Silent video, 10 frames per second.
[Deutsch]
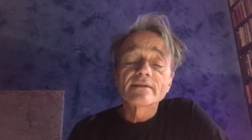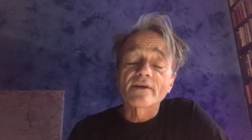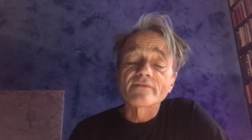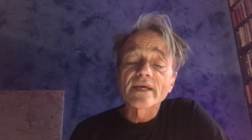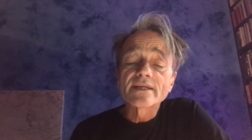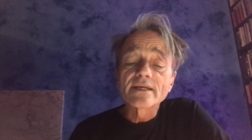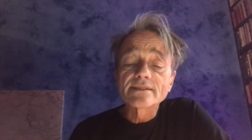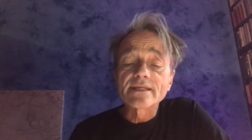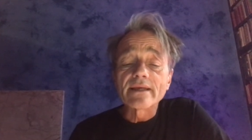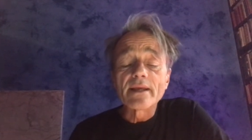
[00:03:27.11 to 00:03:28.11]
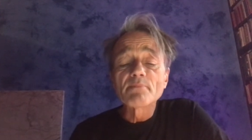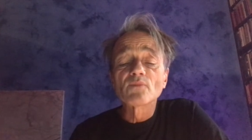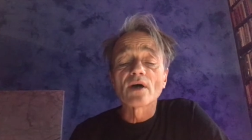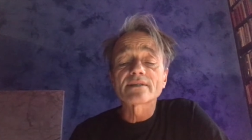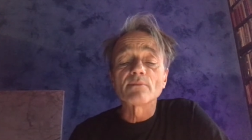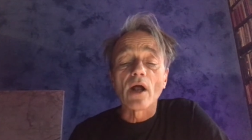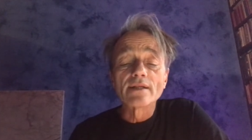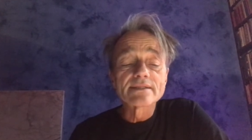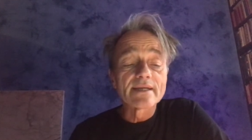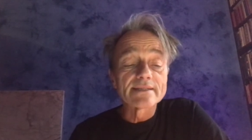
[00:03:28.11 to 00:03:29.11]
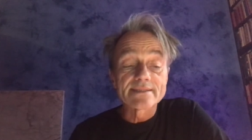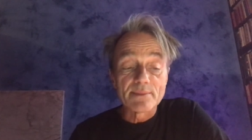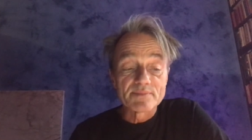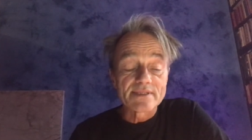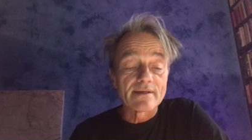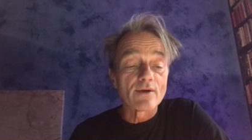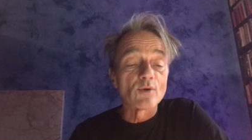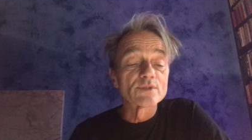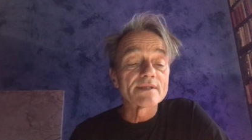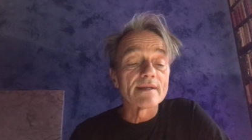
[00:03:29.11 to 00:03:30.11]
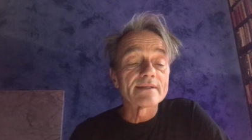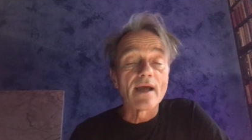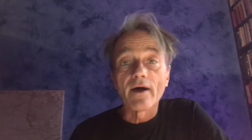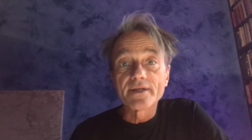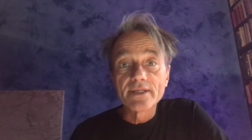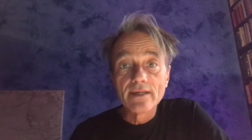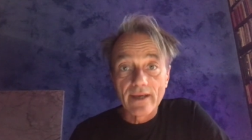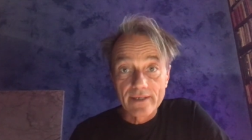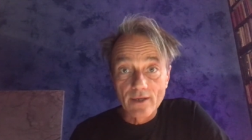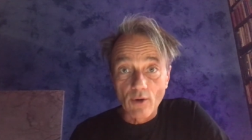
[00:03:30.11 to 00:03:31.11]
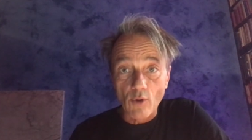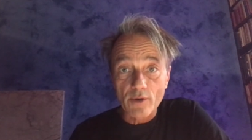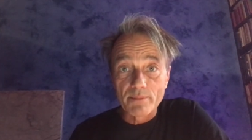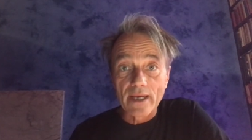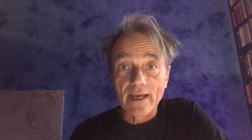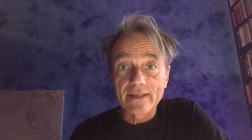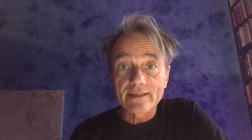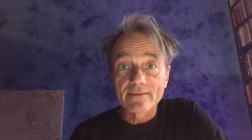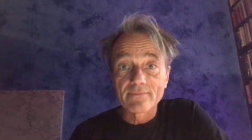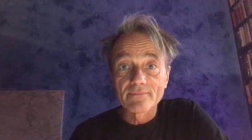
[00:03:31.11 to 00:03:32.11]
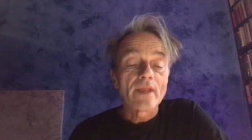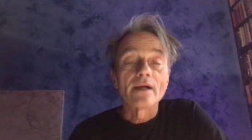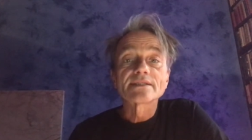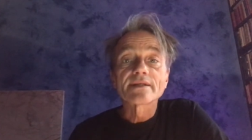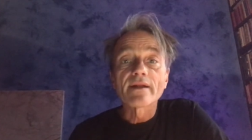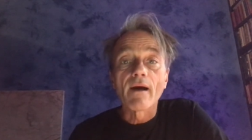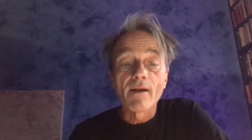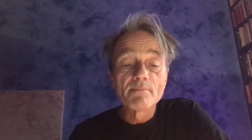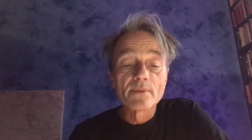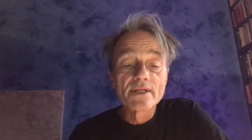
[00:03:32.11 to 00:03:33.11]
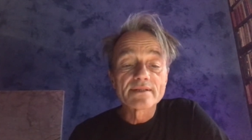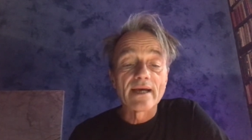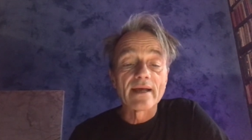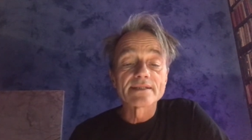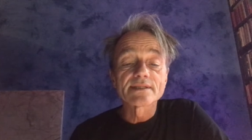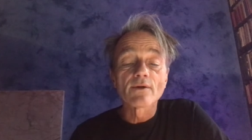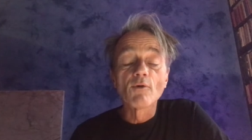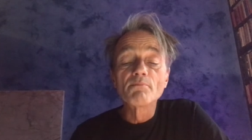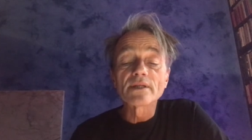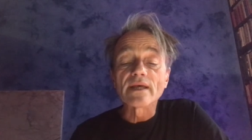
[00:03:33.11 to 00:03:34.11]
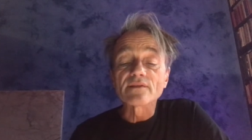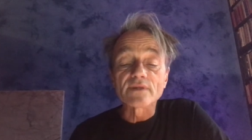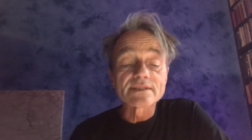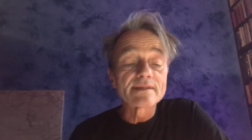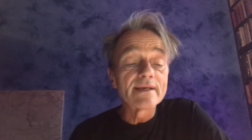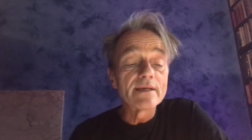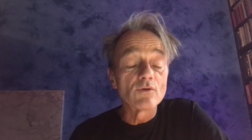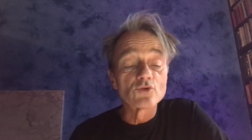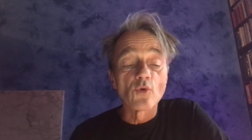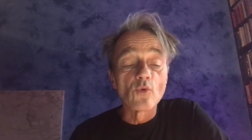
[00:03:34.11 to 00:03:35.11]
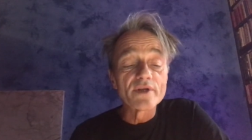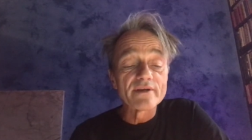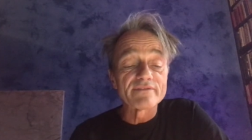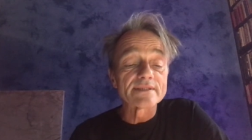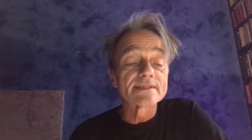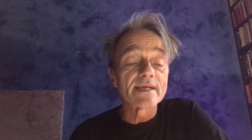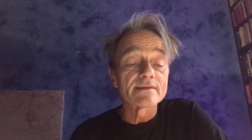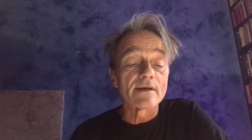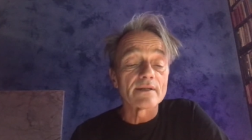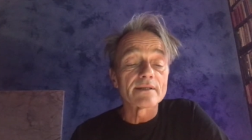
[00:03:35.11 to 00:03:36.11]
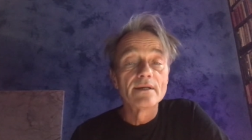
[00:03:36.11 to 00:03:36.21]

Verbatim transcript: dann werde er sich eben nach dem alten Rezept seiner Großtante Anni einen Grog bereiten. Als er den halben Liter heißen Rum mit etwas Tee und Honig verzehrt hat,